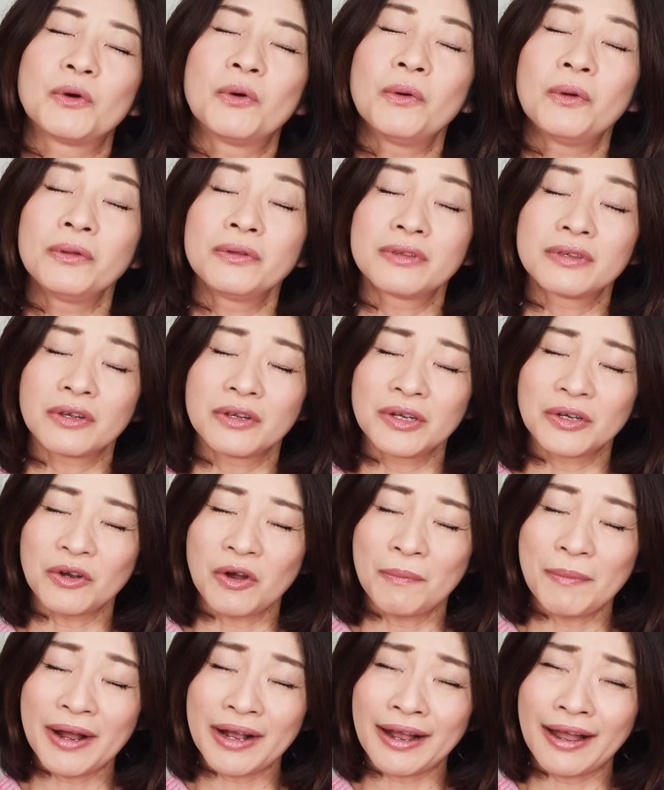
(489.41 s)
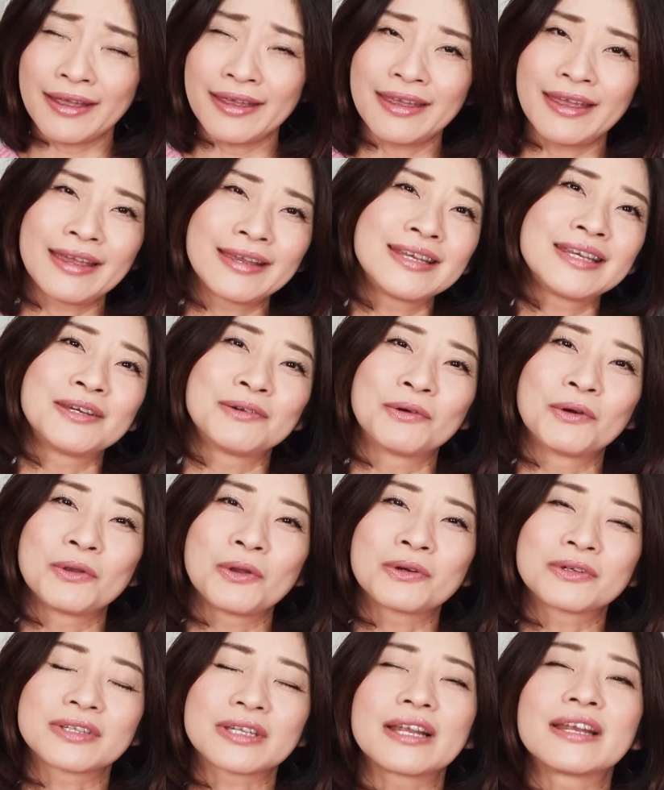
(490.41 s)
本当に細かい演技を
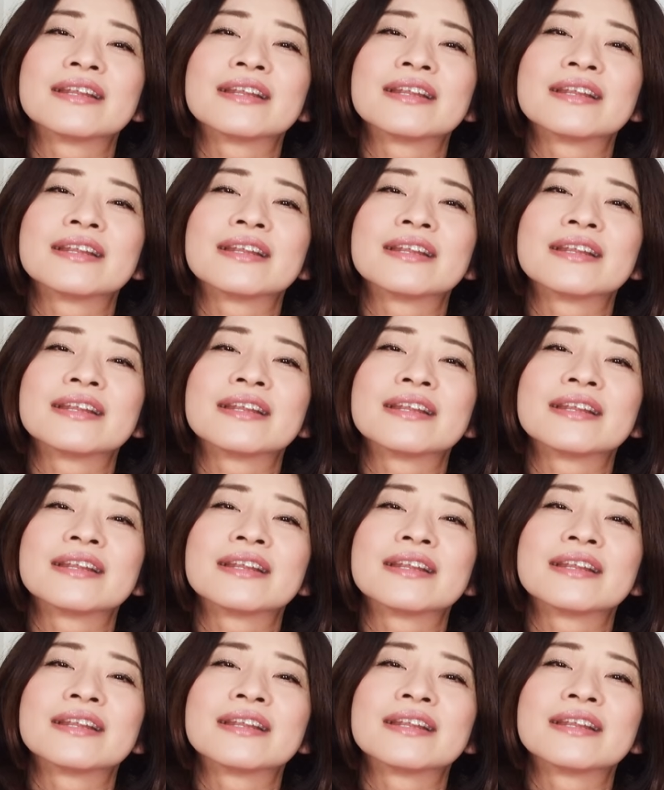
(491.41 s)
よくさ